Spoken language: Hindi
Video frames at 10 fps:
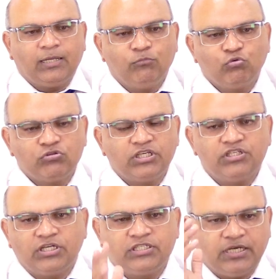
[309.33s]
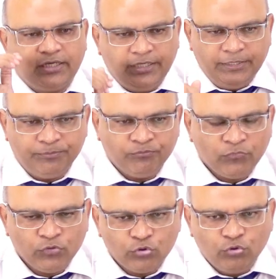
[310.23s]
अगर हम लोग उसकी चर्चा करें
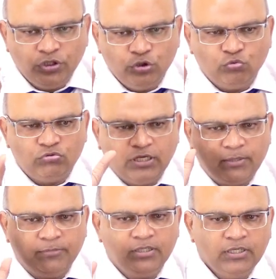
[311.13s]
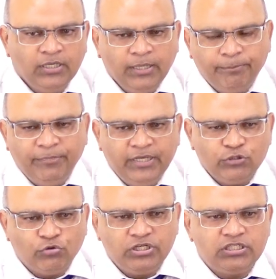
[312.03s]
तो हिंदू धर्म
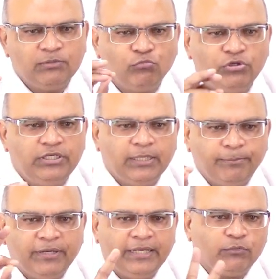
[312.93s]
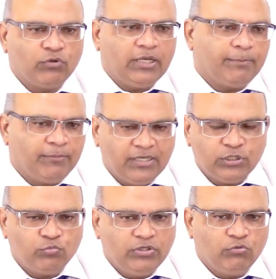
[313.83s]
में जो ऋषि मुनि हैं अपना एक उनका एक
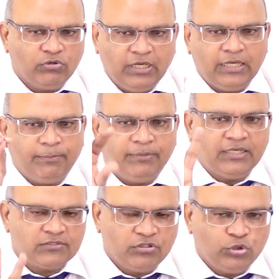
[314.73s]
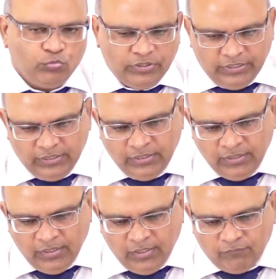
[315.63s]
महत्व है उनका एक अपना अस्तित्व है
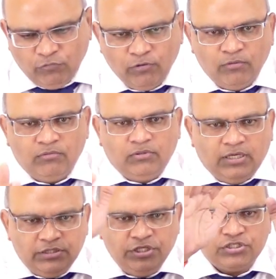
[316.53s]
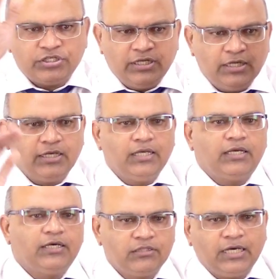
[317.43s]
वो देश के अलग
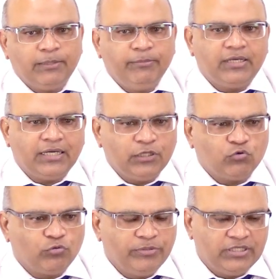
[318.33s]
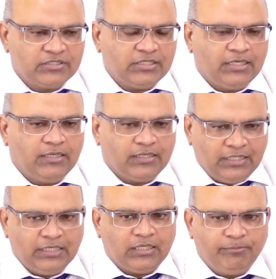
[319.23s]
अलग धार्मिक कार्यक्रमों में हिस्सा
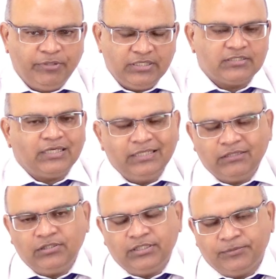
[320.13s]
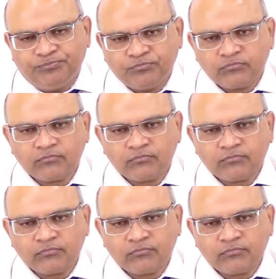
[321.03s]
कार्यक्रम में हिस्सा लेते हैं